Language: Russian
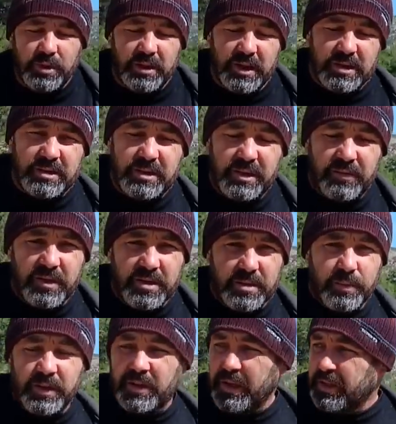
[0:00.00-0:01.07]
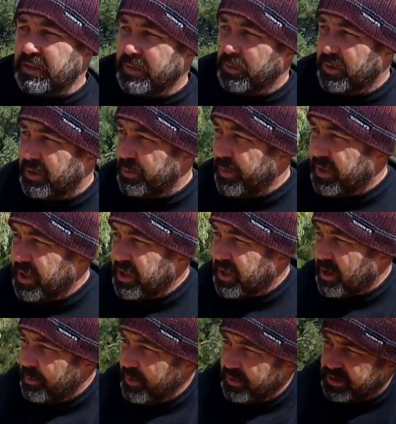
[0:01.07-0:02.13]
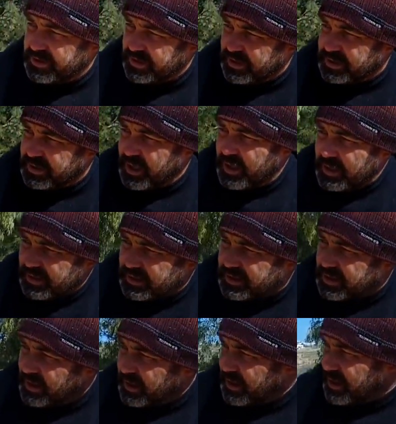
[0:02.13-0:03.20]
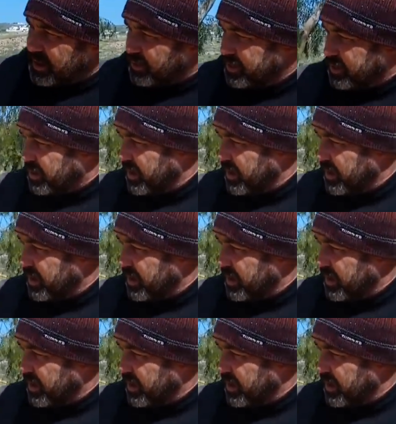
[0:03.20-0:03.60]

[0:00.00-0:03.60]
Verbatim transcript: красиво смотреться. Вот смотрите, как мы вот здесь сделали. Вот